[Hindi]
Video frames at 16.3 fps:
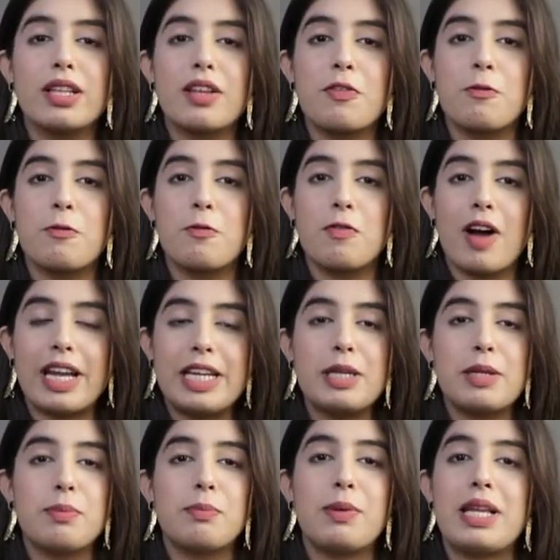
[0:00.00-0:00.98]
अंदर
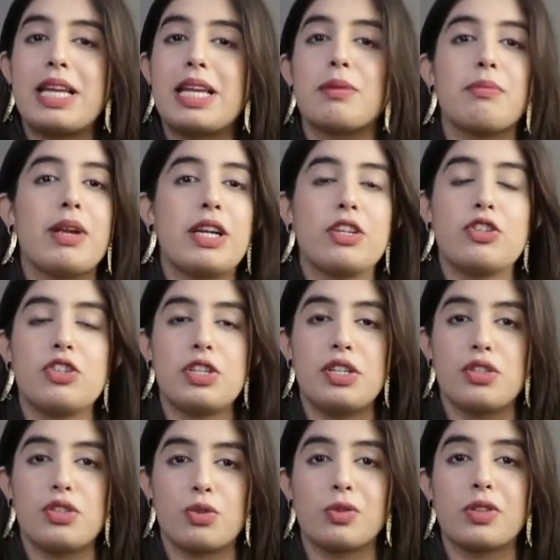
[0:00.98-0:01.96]
वाइट प्लेन
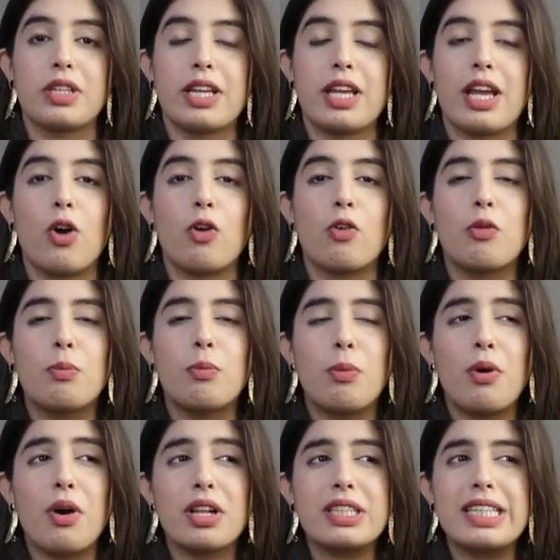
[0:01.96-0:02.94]
बेडशीट्स होती हैं और वो
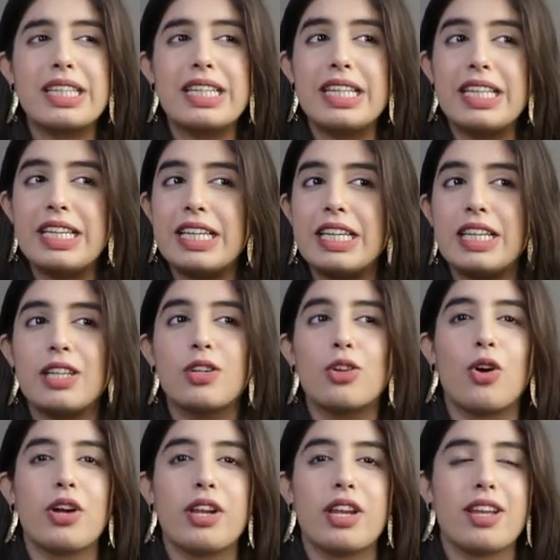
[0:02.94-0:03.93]
बहुत क्लीन
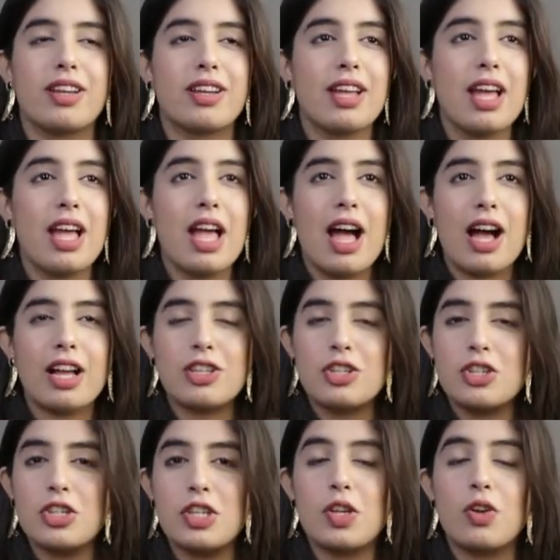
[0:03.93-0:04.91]
और एक
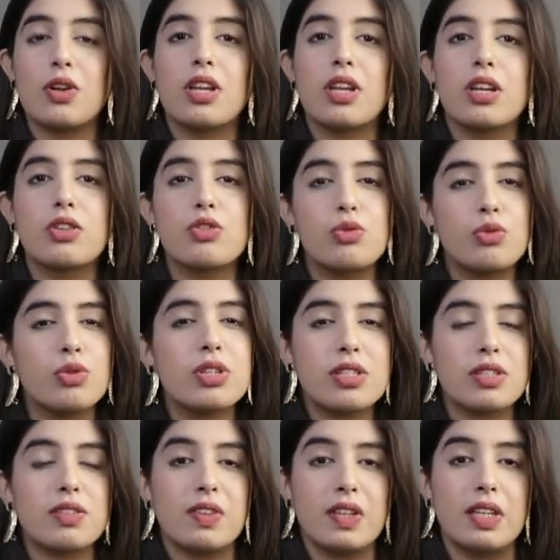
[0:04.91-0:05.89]
अच्छी और
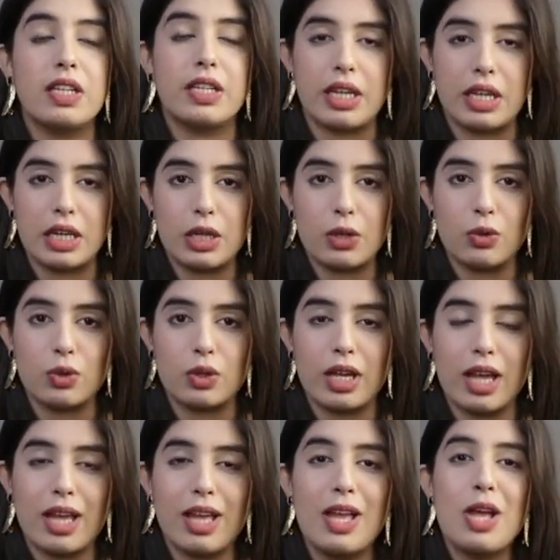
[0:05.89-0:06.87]
लग्जूरियस फील दे रही होती
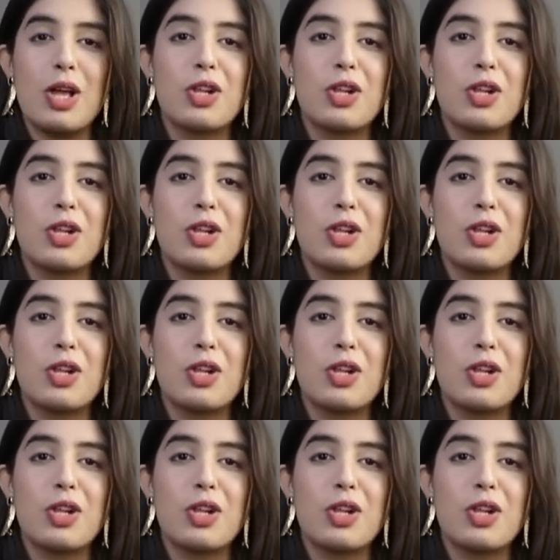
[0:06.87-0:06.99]
हैं